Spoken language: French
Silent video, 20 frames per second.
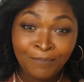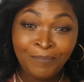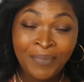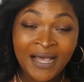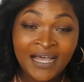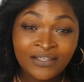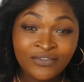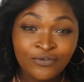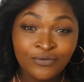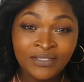
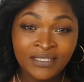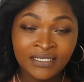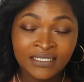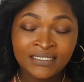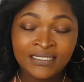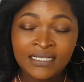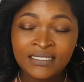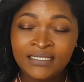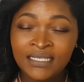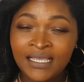pardonnez.
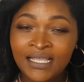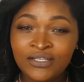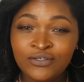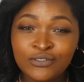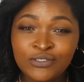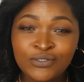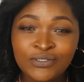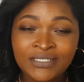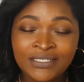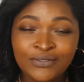Ça, c'est quelque
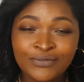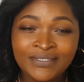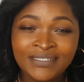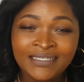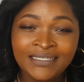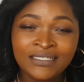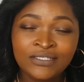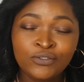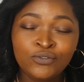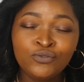chose qui est
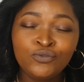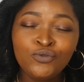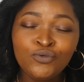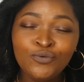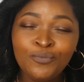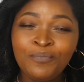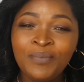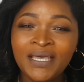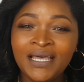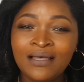aussi
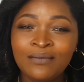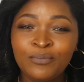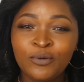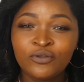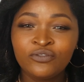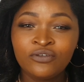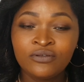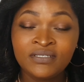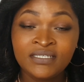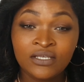super
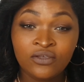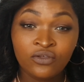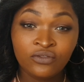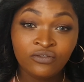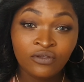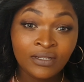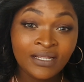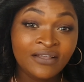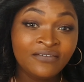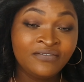important, c'est que
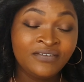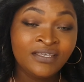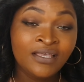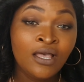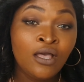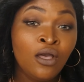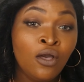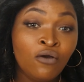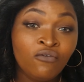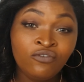dans la vie,
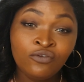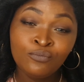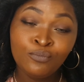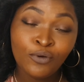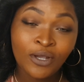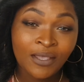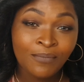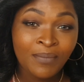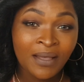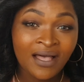vous ne
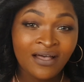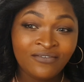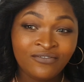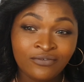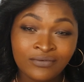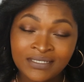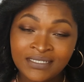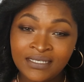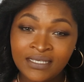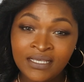pourrez pas
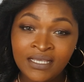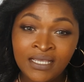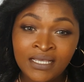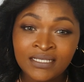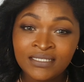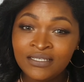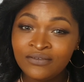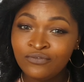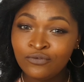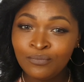avancer
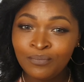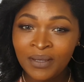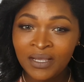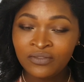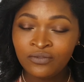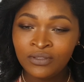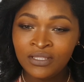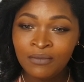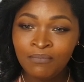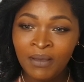si vous ne
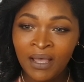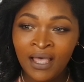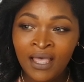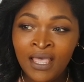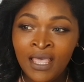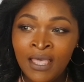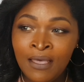pardonnez pas.